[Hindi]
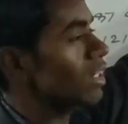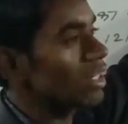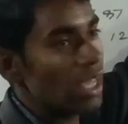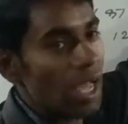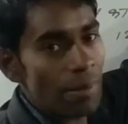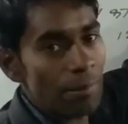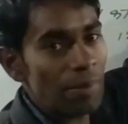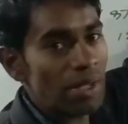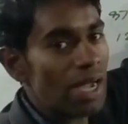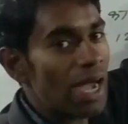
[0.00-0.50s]

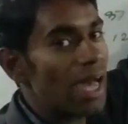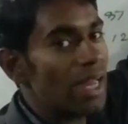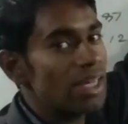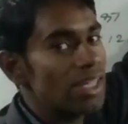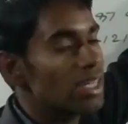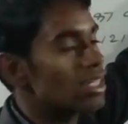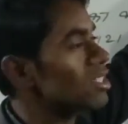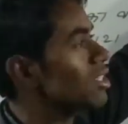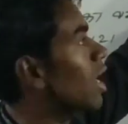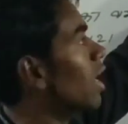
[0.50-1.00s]
यहाँ पे
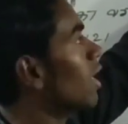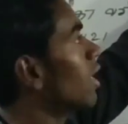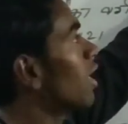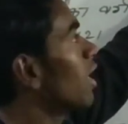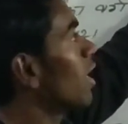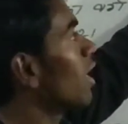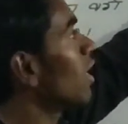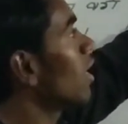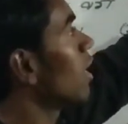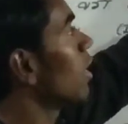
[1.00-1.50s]
खाली स्थान
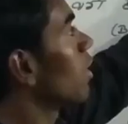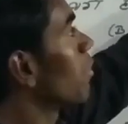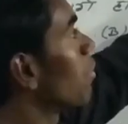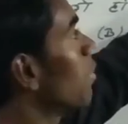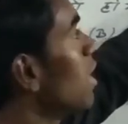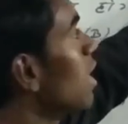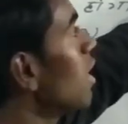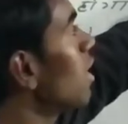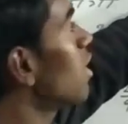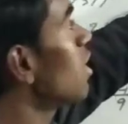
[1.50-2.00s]
है
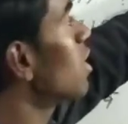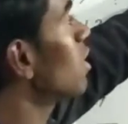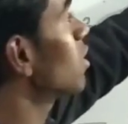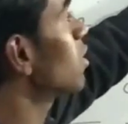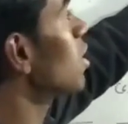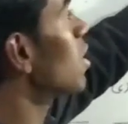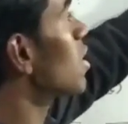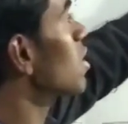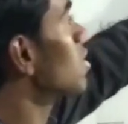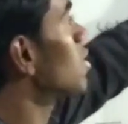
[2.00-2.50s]
मेरे
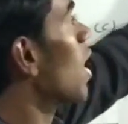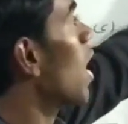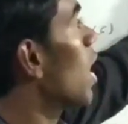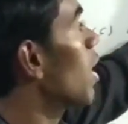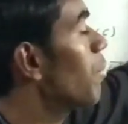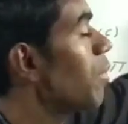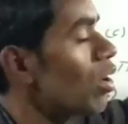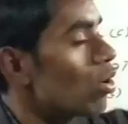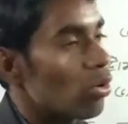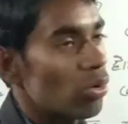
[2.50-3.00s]
रिक्त
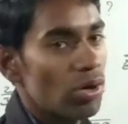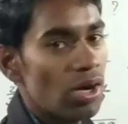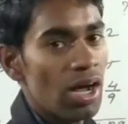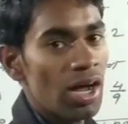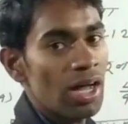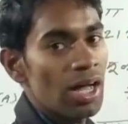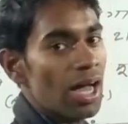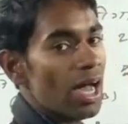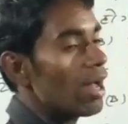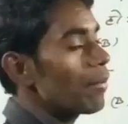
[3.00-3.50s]
स्थान में होगा
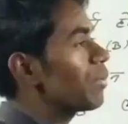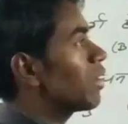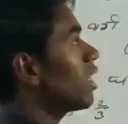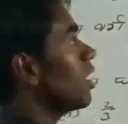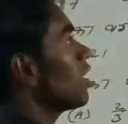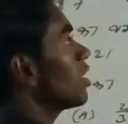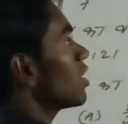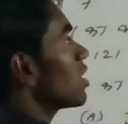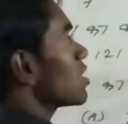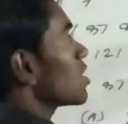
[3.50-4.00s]
अब ये
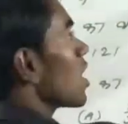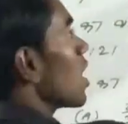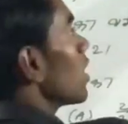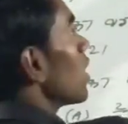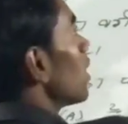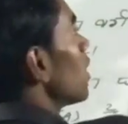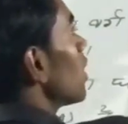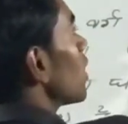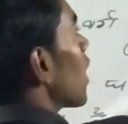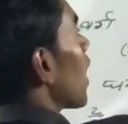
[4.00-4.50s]
रिक्त स्थान
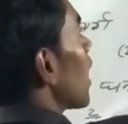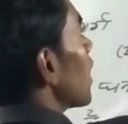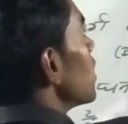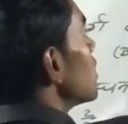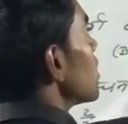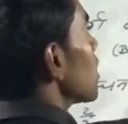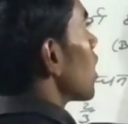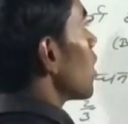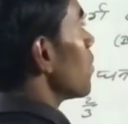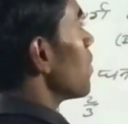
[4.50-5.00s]
यानी खाली
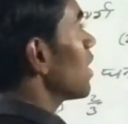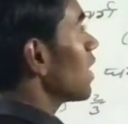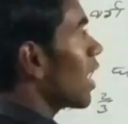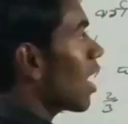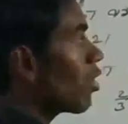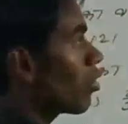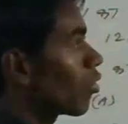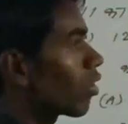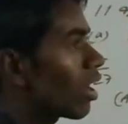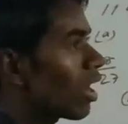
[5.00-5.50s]
जगह पे क्या
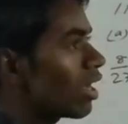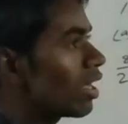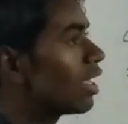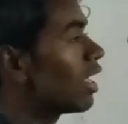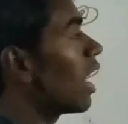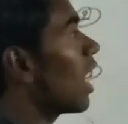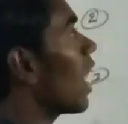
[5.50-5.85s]
होगा